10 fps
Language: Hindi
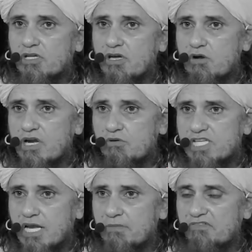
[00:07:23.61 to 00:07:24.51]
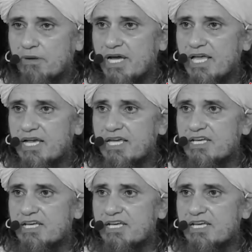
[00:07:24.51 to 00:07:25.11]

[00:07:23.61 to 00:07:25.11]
सल्लल्लाहु अलैहि वसल्लम ने फरमाया